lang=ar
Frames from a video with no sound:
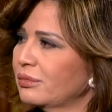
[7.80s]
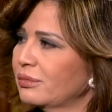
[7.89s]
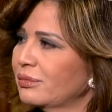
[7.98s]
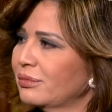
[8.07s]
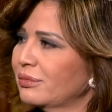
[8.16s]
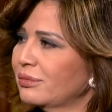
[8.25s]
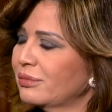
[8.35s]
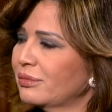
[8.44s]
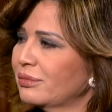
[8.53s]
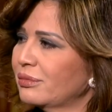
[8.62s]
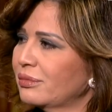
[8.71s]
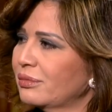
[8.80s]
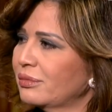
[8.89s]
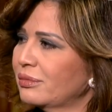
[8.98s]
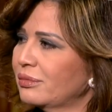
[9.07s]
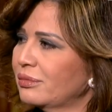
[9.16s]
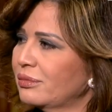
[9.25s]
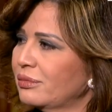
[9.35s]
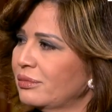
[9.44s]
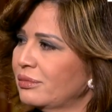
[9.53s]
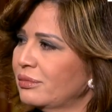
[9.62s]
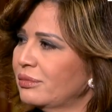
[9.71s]
وسياسيين اختفوا
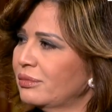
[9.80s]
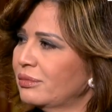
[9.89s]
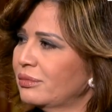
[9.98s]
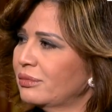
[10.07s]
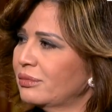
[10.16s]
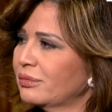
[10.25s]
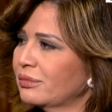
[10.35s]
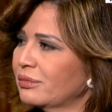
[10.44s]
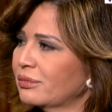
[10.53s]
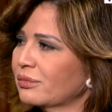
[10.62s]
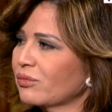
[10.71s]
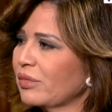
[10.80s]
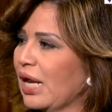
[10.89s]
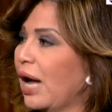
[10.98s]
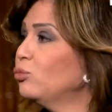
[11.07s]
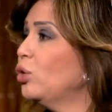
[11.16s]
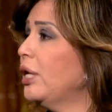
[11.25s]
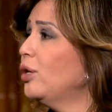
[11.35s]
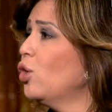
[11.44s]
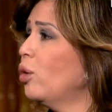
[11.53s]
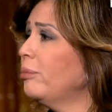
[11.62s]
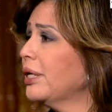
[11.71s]
خالص الفتره دي الحمد لله
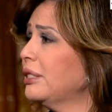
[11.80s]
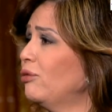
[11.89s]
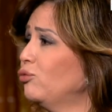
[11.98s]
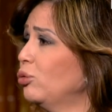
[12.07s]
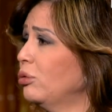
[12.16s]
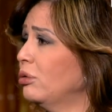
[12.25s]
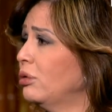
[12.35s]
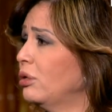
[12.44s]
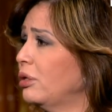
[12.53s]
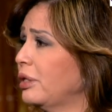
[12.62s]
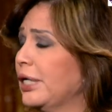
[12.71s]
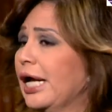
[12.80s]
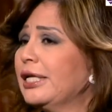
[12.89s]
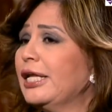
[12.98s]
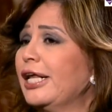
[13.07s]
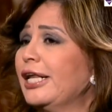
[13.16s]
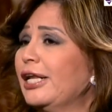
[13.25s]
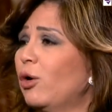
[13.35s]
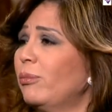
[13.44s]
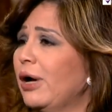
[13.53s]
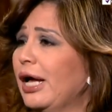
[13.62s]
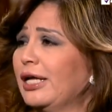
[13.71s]
ان هم اختفوا يعني لان
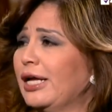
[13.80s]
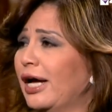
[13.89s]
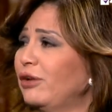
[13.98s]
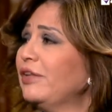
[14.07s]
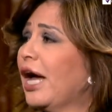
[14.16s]
هم احنا عرفنا